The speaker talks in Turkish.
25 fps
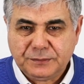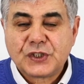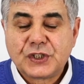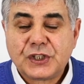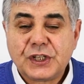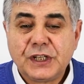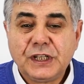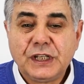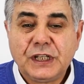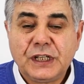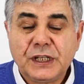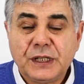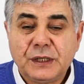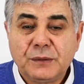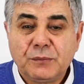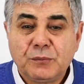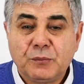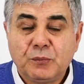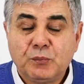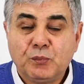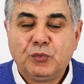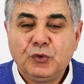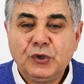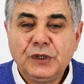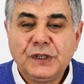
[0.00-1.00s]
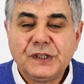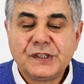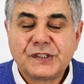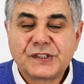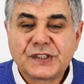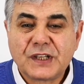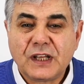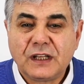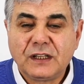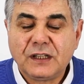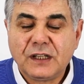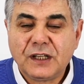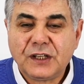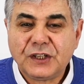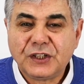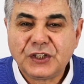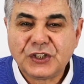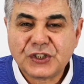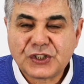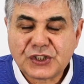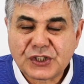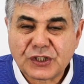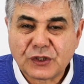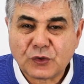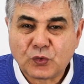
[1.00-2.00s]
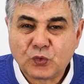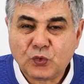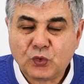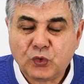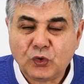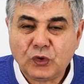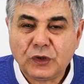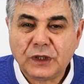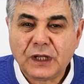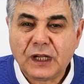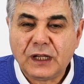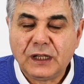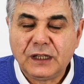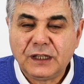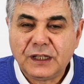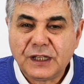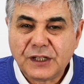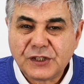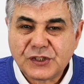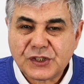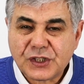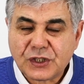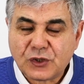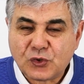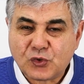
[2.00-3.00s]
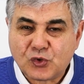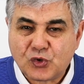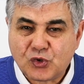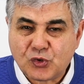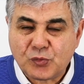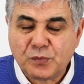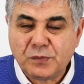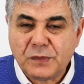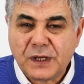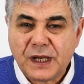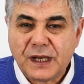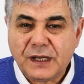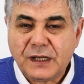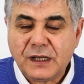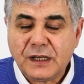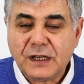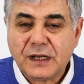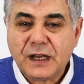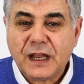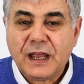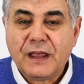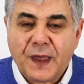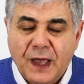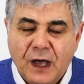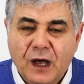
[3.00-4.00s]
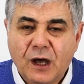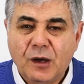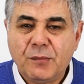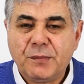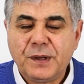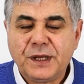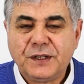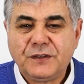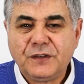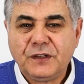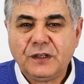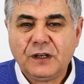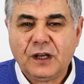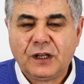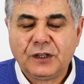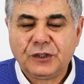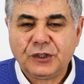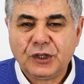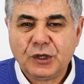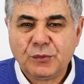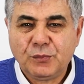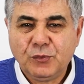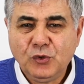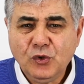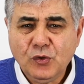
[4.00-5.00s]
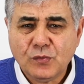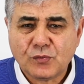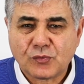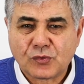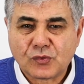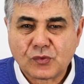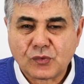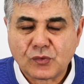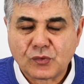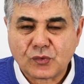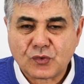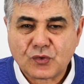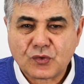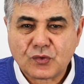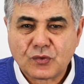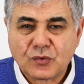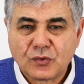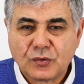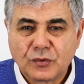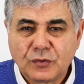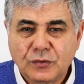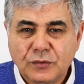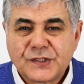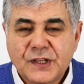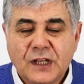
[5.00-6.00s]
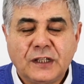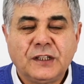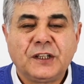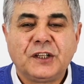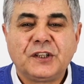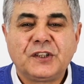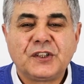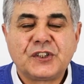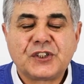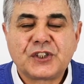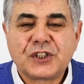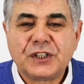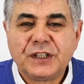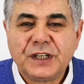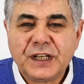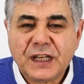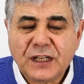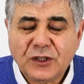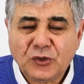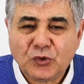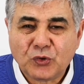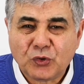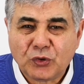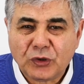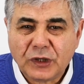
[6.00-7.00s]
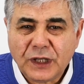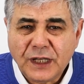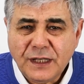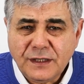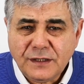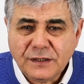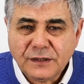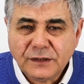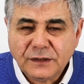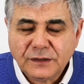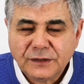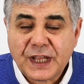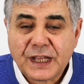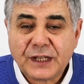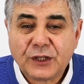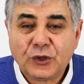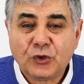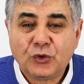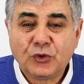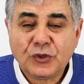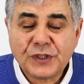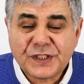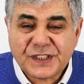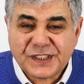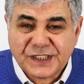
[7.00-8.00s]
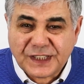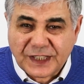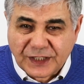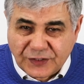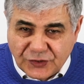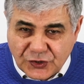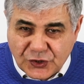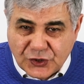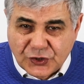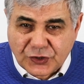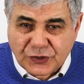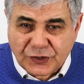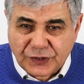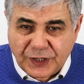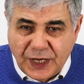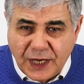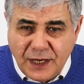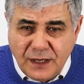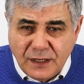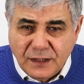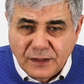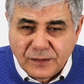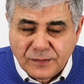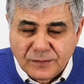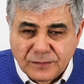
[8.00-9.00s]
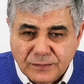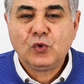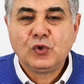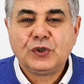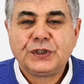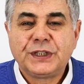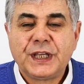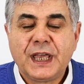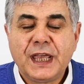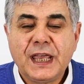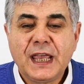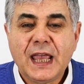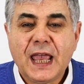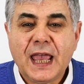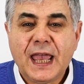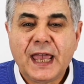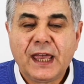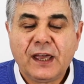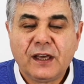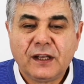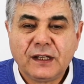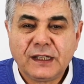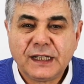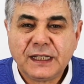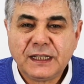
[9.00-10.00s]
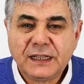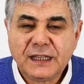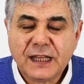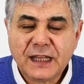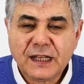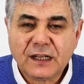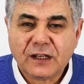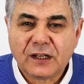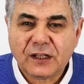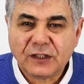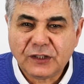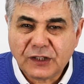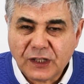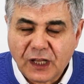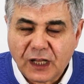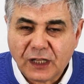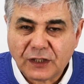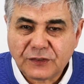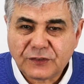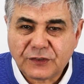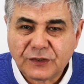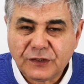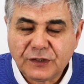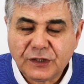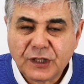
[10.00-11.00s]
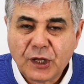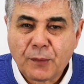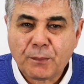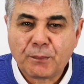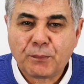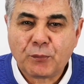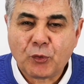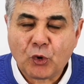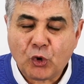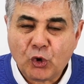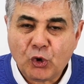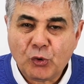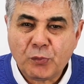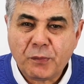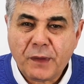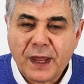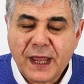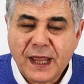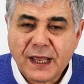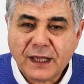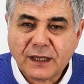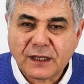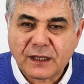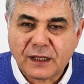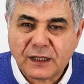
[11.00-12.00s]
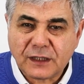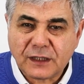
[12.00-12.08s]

Şimdi bu insanlar için kullanılacak cümlenin vehametini anlayabiliyor musunuz? Sadat için ne diyorlar? Terörist yetiştiren, ülkeyi eyaletler adı altında bölmeye